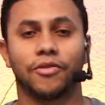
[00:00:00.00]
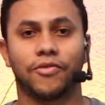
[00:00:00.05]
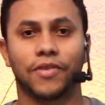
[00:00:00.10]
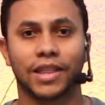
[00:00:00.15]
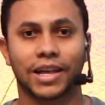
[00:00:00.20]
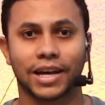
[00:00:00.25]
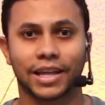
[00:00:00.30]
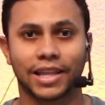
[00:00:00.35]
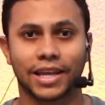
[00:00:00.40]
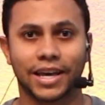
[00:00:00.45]

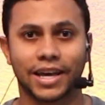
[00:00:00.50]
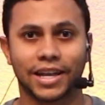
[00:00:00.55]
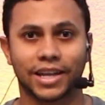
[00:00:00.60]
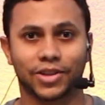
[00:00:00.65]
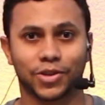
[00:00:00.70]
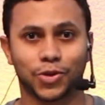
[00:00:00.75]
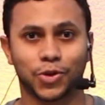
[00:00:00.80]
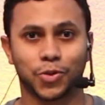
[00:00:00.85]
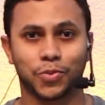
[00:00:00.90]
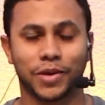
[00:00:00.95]
Fala
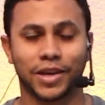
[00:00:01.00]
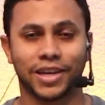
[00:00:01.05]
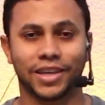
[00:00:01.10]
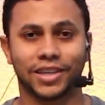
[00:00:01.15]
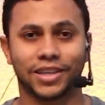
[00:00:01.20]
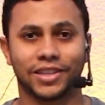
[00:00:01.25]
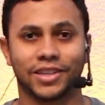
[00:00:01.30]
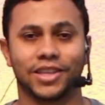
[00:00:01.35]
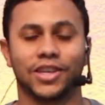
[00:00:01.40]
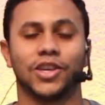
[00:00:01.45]
galera, tudo
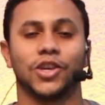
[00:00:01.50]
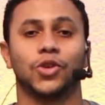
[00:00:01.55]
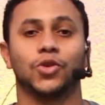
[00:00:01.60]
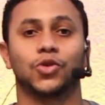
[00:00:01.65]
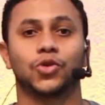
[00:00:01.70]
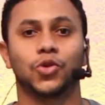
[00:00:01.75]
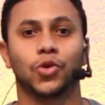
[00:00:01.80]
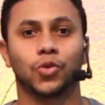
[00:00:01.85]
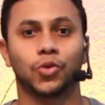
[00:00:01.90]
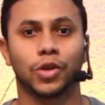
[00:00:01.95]
bem? Eu
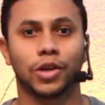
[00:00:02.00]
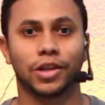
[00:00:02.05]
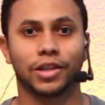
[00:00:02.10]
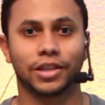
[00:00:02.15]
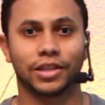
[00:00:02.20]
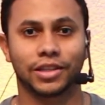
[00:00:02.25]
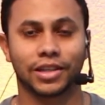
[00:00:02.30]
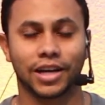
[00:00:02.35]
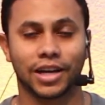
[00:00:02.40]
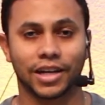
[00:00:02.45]
sou o
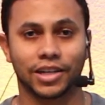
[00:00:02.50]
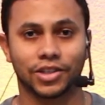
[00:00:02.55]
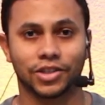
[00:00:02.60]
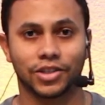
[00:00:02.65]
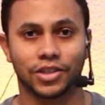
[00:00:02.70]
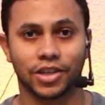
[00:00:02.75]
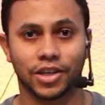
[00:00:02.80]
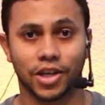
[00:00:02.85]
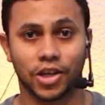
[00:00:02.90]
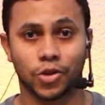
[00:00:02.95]
Danilo
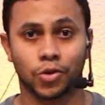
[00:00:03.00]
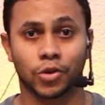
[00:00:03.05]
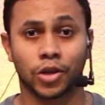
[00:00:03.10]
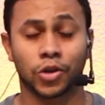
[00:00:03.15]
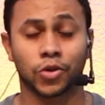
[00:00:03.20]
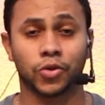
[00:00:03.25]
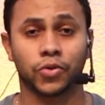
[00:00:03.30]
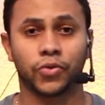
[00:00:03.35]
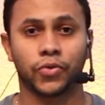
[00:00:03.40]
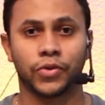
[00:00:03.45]
Andrade,
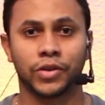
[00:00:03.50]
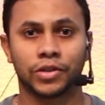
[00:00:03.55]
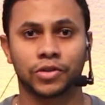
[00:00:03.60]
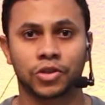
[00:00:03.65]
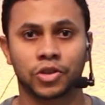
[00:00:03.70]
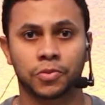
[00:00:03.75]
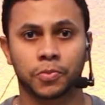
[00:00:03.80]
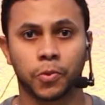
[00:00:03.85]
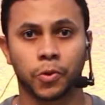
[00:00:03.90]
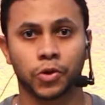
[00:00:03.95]
educador
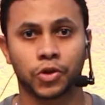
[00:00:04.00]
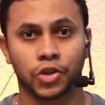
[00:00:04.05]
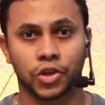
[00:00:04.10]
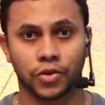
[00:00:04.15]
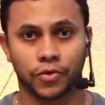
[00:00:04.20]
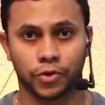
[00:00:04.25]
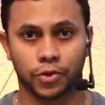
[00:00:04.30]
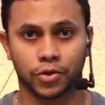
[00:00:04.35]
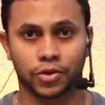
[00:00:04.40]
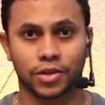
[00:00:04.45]
físico e
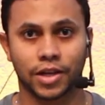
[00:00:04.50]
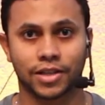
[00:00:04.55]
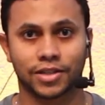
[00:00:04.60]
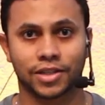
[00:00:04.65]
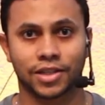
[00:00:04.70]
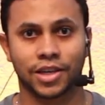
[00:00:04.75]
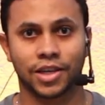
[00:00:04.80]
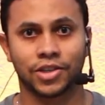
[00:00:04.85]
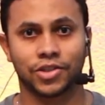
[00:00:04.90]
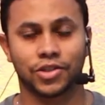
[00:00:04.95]
esportivo do
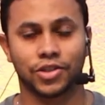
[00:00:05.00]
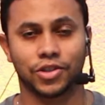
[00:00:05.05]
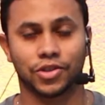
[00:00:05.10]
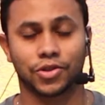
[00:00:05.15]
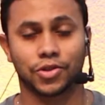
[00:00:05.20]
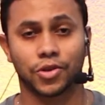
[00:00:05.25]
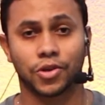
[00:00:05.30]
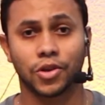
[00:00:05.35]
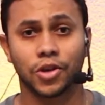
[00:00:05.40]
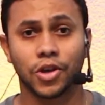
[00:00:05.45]
SESC
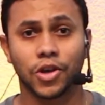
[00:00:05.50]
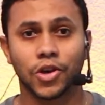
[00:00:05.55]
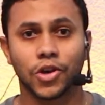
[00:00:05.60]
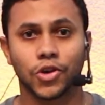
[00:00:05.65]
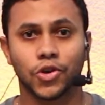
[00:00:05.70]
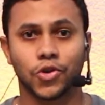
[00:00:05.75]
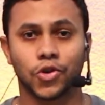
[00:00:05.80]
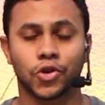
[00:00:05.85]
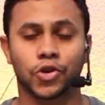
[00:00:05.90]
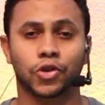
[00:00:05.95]
Registro,
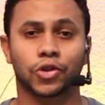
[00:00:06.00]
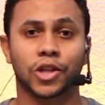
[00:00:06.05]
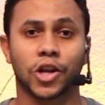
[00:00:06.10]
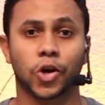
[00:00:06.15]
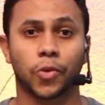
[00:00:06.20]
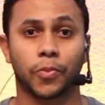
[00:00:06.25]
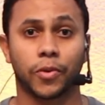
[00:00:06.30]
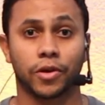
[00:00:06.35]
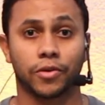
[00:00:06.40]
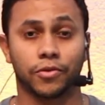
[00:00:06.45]
e hoje eu
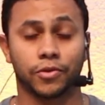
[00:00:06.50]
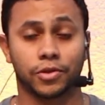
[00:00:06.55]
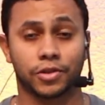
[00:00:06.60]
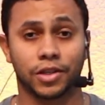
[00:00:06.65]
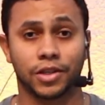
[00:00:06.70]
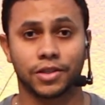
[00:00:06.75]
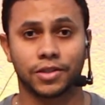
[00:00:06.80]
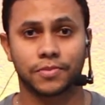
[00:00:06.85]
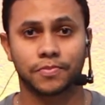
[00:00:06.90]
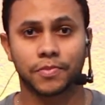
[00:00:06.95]
trago para
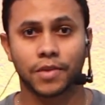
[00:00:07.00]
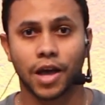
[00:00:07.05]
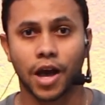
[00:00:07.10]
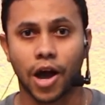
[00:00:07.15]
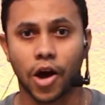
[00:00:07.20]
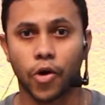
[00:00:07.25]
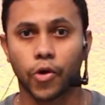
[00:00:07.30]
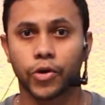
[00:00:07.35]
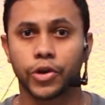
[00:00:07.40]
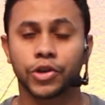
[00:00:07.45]
vocês
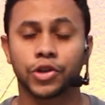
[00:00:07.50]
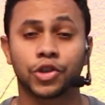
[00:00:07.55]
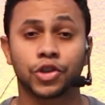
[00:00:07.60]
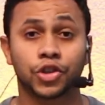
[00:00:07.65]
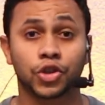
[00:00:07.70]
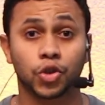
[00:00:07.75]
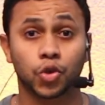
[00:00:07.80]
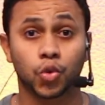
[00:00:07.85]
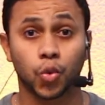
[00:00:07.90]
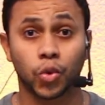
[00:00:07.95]
a origem
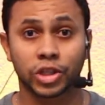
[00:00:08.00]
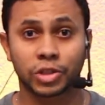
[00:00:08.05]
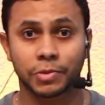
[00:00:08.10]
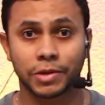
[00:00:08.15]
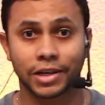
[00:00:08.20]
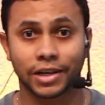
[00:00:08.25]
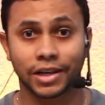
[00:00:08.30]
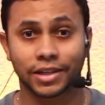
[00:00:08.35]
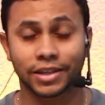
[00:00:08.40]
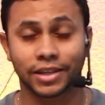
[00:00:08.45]
de duas
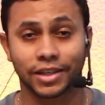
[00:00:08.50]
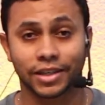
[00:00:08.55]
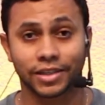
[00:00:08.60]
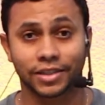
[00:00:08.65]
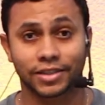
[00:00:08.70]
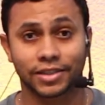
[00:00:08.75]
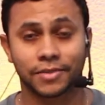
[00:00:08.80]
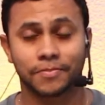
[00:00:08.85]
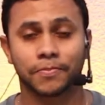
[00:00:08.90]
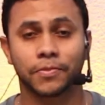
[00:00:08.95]

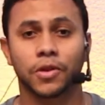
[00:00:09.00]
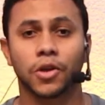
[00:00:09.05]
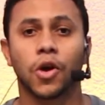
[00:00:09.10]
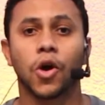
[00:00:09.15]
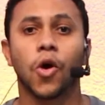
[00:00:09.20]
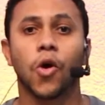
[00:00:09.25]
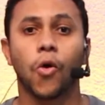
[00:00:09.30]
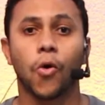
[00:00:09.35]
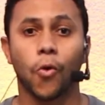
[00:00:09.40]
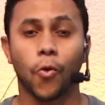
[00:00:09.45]
brincadeiras.
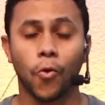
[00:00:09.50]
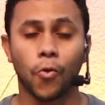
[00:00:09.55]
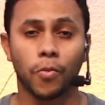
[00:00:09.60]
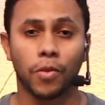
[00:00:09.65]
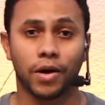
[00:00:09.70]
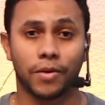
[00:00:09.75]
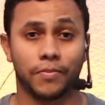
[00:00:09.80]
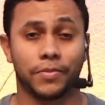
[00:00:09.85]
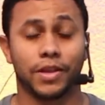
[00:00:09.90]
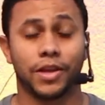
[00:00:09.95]

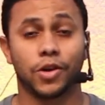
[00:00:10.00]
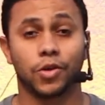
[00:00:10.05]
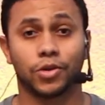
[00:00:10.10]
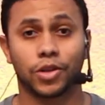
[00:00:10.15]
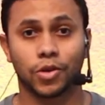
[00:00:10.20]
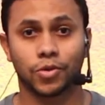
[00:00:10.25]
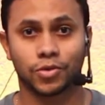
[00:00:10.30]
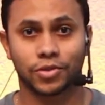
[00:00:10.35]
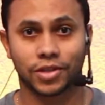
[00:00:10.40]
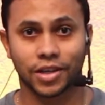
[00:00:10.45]
Uma, eu
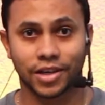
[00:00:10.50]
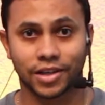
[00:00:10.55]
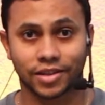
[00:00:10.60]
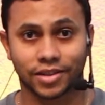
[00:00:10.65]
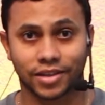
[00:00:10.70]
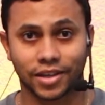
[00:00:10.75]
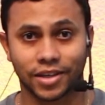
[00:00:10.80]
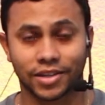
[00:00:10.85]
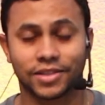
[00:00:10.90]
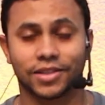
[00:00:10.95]
tenho
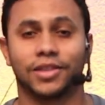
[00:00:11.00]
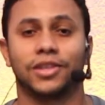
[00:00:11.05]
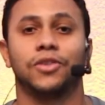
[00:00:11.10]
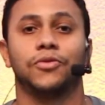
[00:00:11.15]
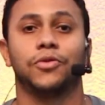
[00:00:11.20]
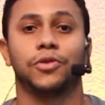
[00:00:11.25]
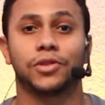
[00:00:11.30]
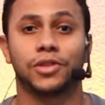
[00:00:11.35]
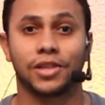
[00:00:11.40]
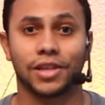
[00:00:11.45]
certeza que
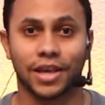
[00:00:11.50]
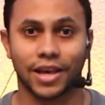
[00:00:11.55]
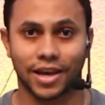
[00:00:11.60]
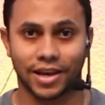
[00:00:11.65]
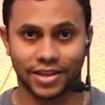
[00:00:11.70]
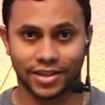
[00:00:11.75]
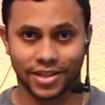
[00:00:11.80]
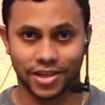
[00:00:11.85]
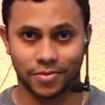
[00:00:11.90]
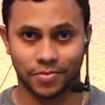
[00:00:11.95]
você
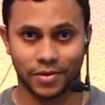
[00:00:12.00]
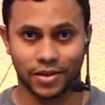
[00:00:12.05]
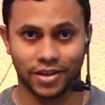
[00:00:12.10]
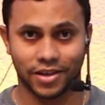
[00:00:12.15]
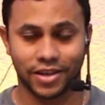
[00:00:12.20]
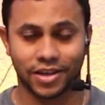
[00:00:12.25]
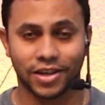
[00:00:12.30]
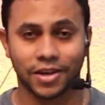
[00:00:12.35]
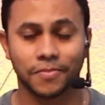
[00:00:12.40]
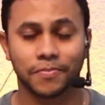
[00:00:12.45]
ainda
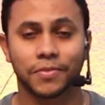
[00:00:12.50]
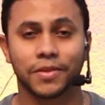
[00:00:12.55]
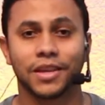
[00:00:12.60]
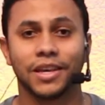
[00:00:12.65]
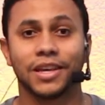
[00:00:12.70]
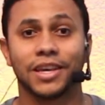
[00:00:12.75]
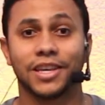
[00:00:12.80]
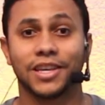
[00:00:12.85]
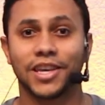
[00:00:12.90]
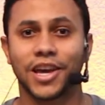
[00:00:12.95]
brinca,
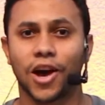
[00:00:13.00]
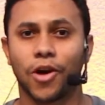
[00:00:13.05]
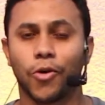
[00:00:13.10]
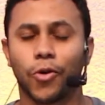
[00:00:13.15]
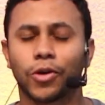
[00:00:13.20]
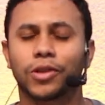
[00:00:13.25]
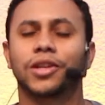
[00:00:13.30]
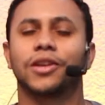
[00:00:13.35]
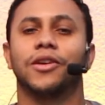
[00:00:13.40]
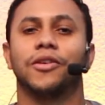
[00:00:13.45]
e a
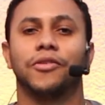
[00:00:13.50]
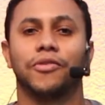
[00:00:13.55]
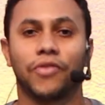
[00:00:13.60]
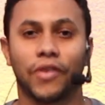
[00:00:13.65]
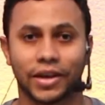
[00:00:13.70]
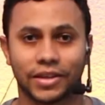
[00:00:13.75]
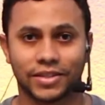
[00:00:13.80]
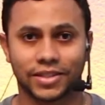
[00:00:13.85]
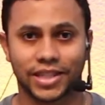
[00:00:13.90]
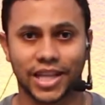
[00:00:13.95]
outra,
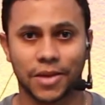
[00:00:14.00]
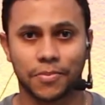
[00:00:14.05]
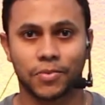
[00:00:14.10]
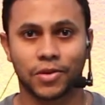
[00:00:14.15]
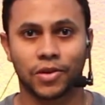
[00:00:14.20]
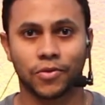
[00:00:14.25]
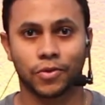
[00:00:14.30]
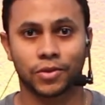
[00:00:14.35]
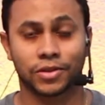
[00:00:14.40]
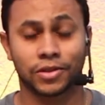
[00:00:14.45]
faz tempo
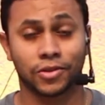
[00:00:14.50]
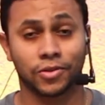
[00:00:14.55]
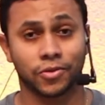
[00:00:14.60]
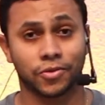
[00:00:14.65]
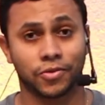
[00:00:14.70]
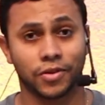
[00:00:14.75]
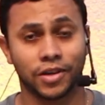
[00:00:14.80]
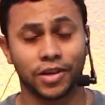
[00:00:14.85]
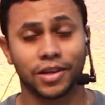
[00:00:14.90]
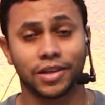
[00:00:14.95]
que você não
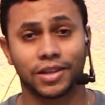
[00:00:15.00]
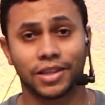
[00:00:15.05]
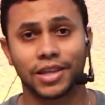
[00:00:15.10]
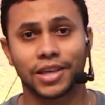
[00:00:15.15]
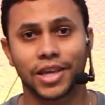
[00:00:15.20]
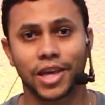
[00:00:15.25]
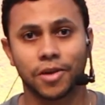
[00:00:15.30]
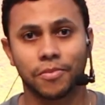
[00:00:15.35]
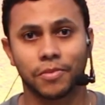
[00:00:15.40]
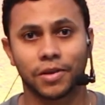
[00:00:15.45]
vê ninguém